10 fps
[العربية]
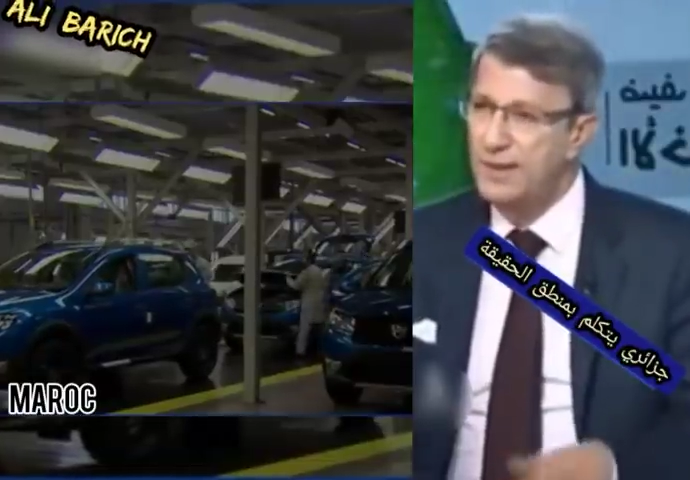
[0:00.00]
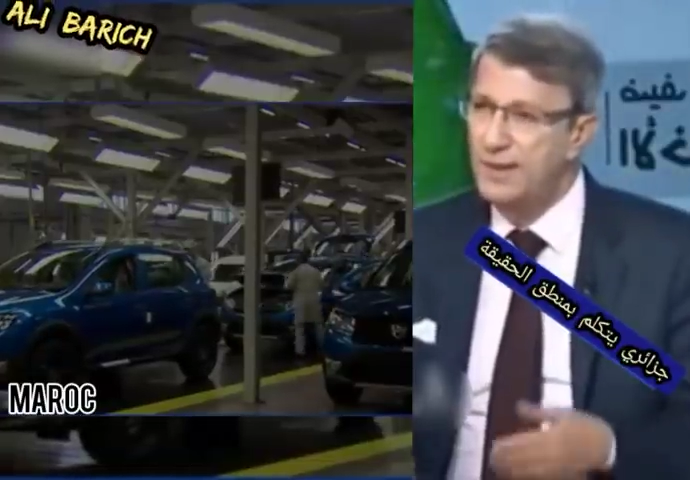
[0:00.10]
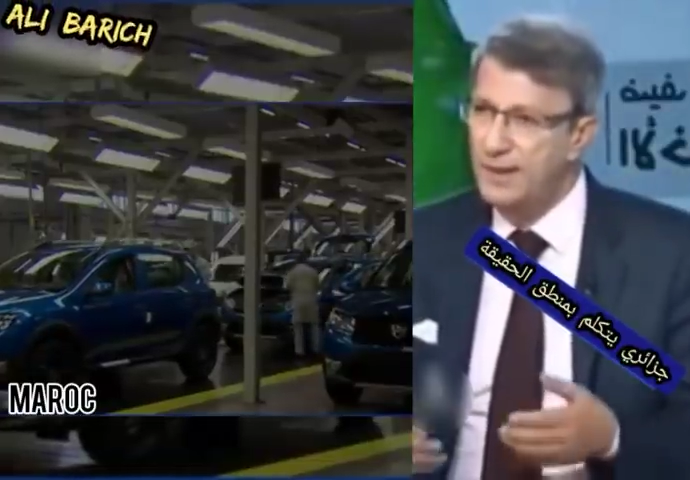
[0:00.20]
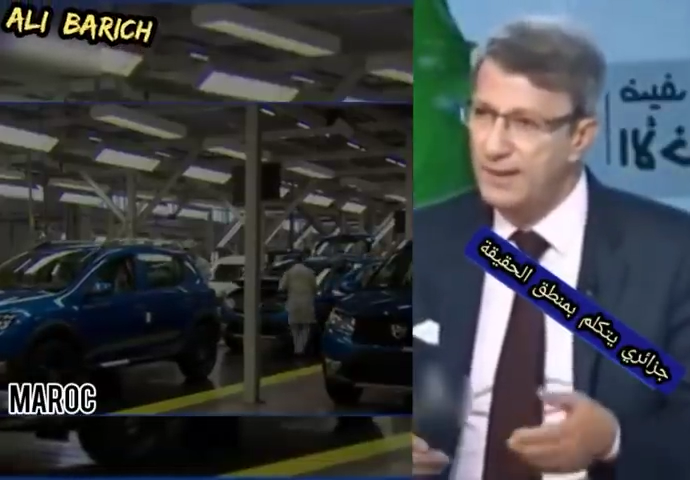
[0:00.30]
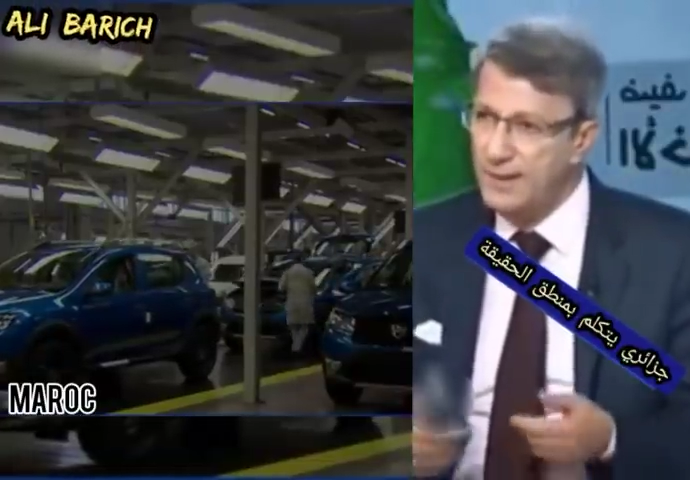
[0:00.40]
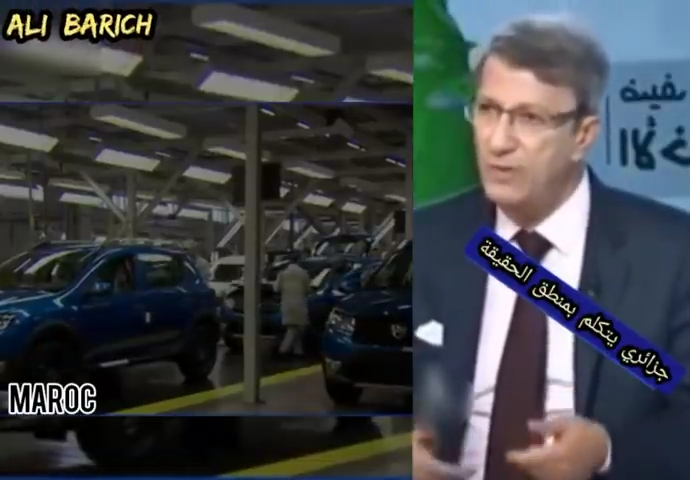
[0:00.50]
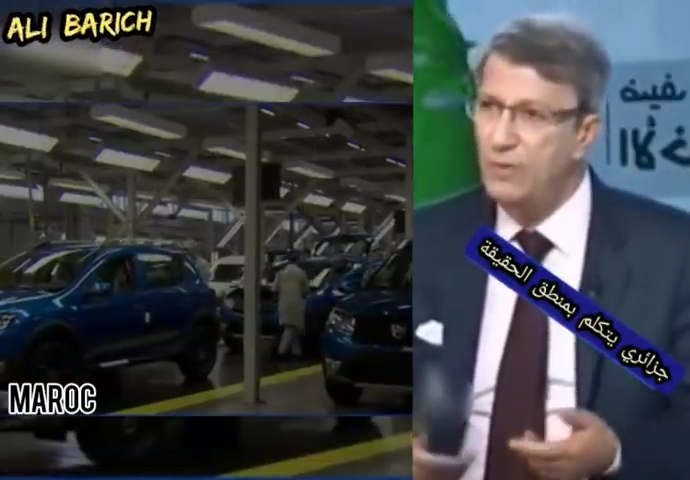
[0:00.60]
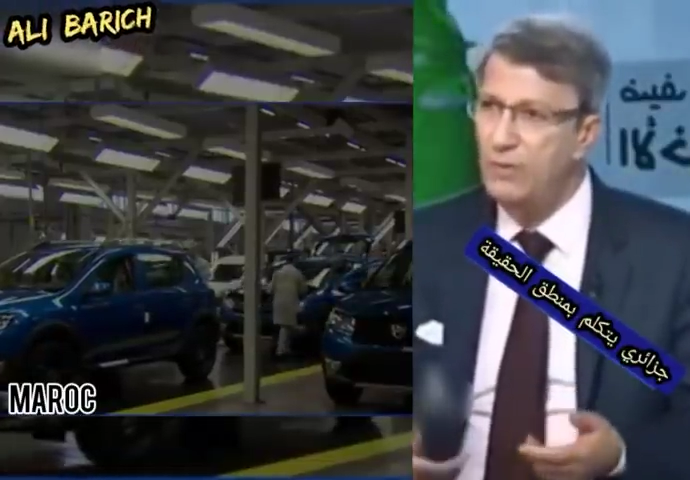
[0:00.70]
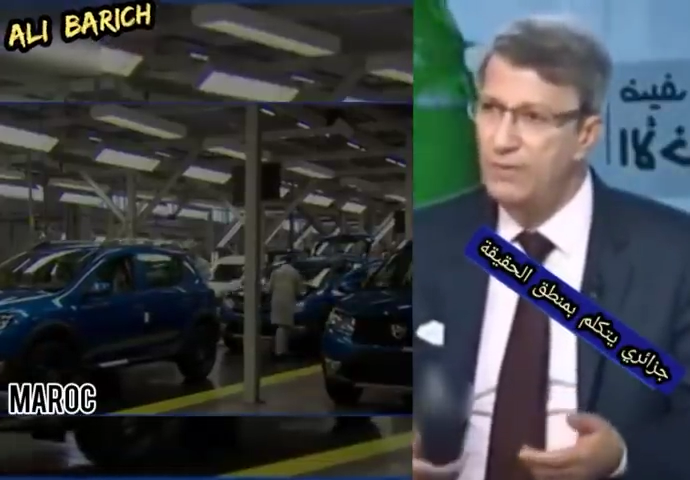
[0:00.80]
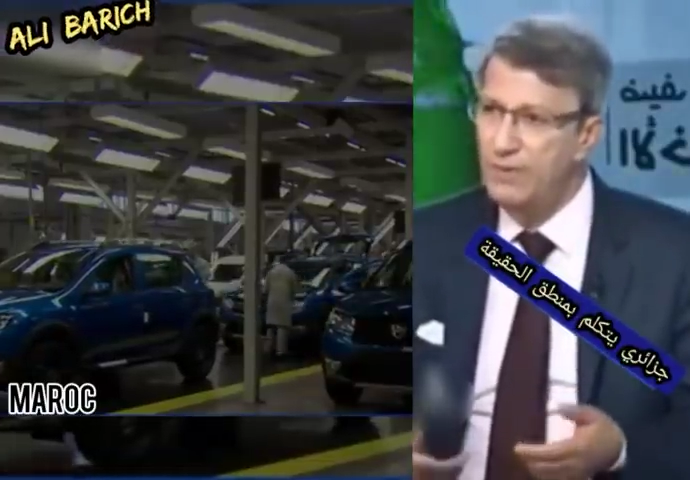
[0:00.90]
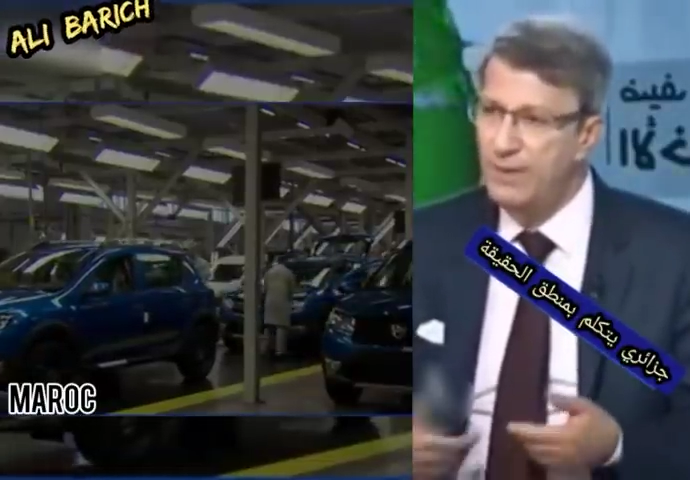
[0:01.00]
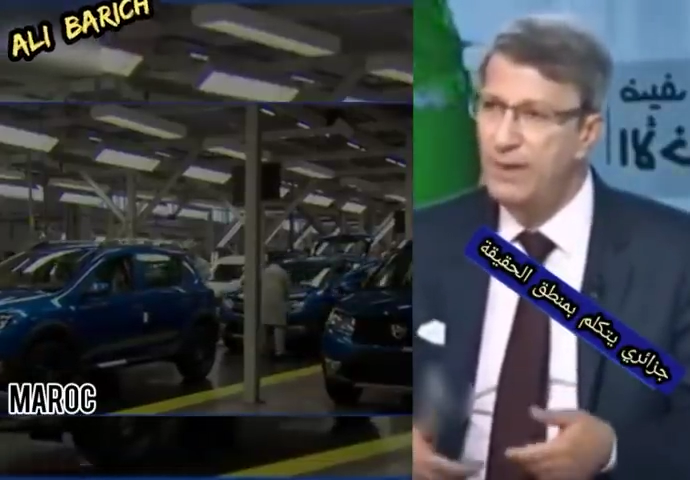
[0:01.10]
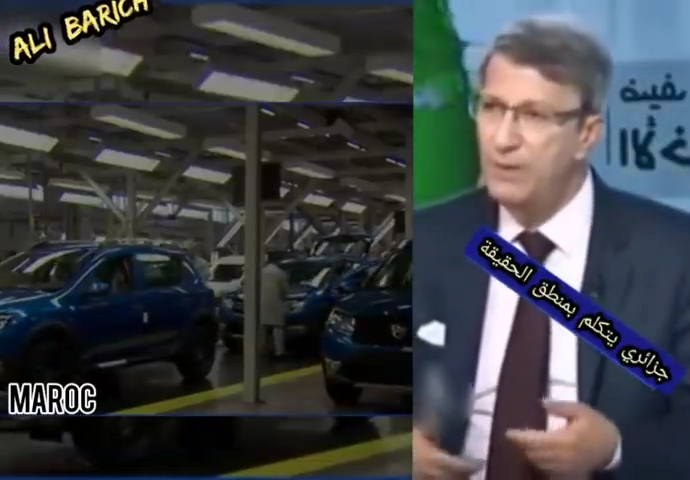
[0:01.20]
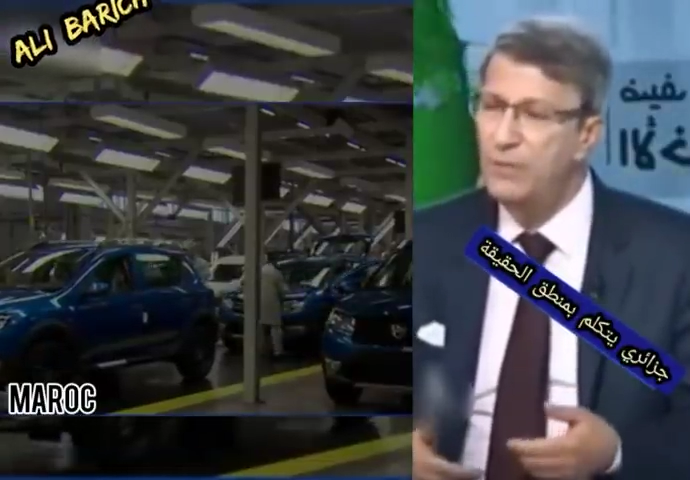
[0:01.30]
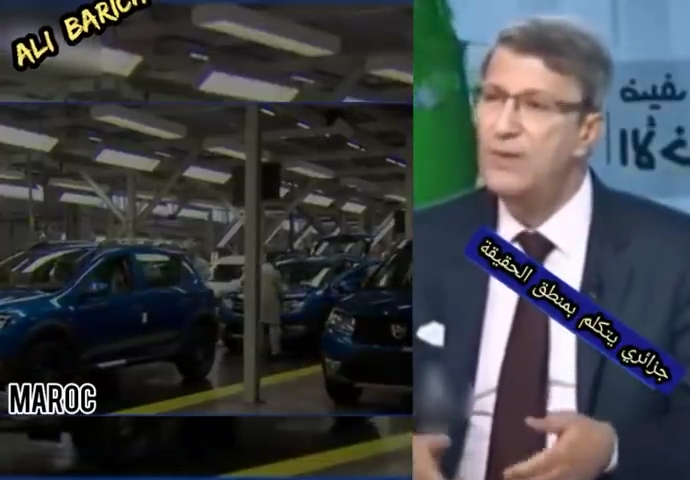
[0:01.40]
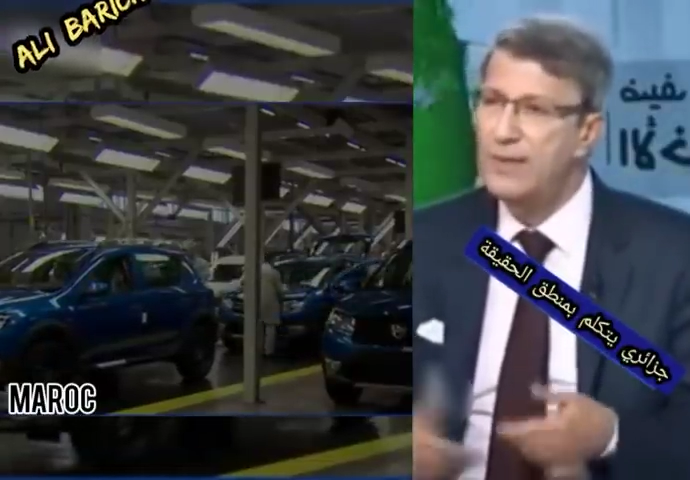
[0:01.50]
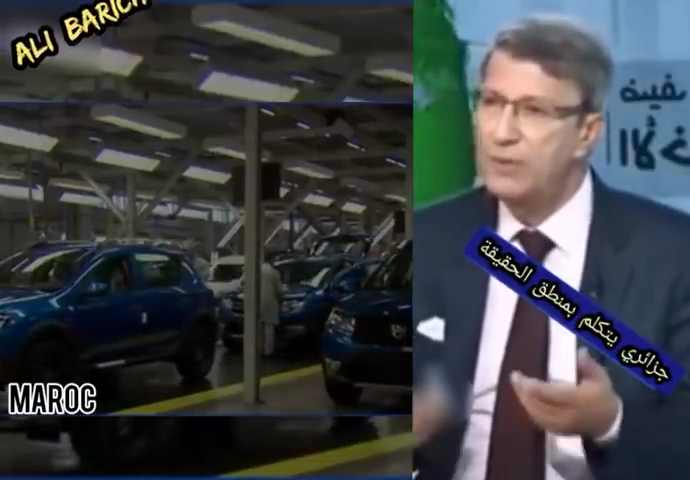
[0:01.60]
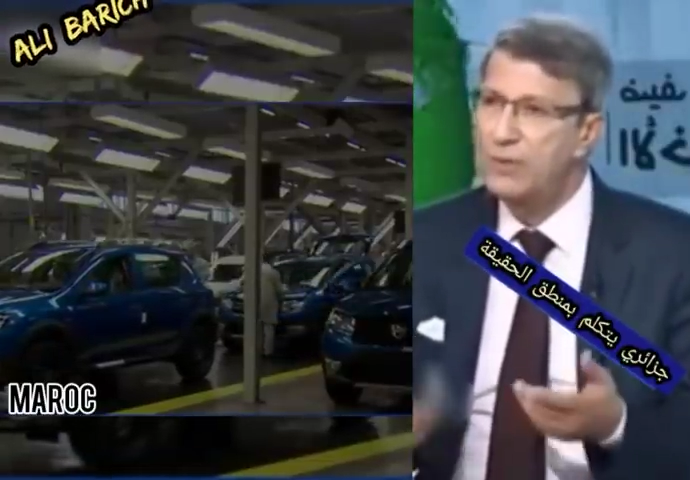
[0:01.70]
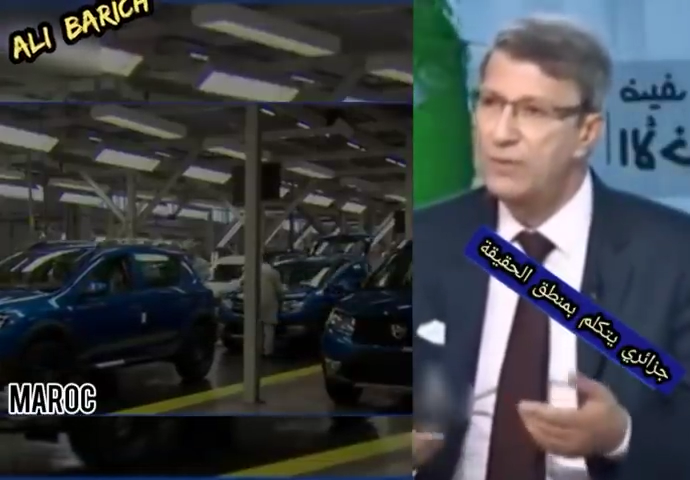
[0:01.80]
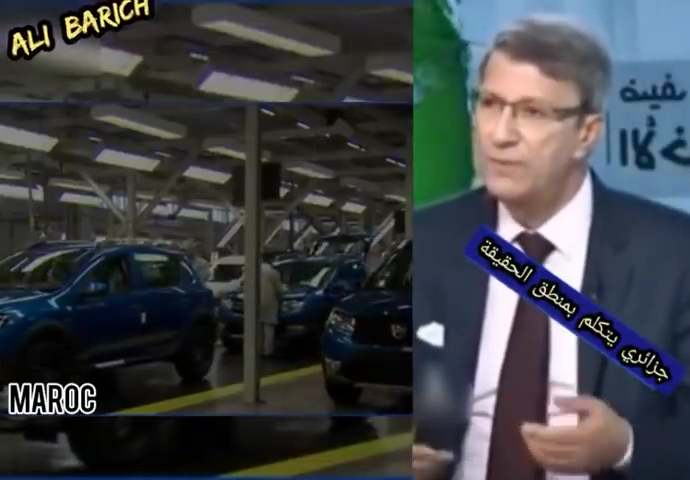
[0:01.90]
يصنعوا في بلادهم
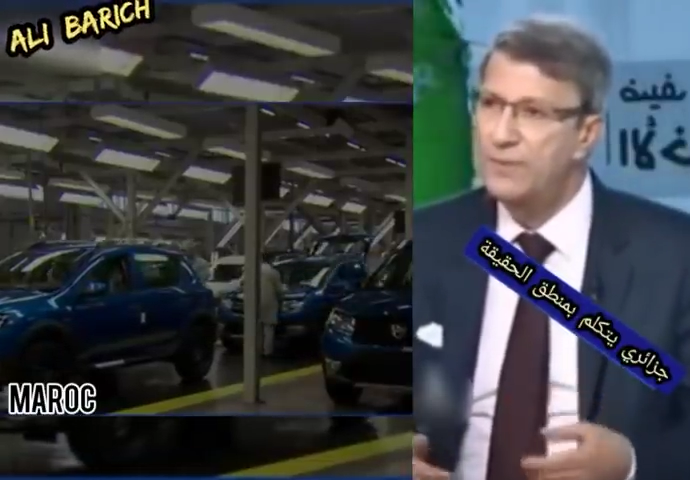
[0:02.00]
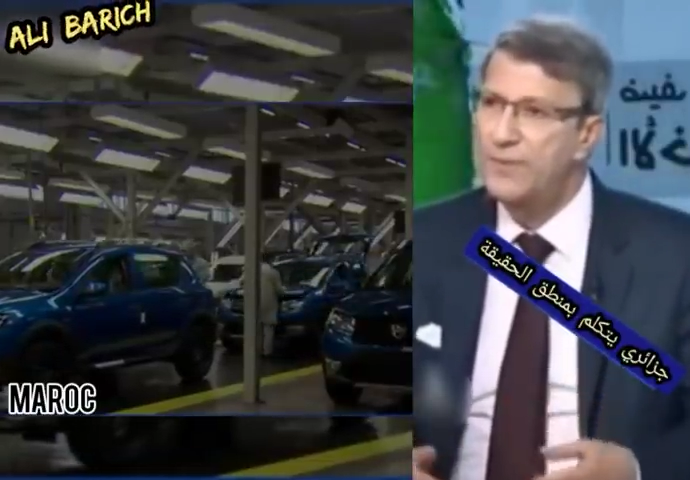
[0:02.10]
ويصدروا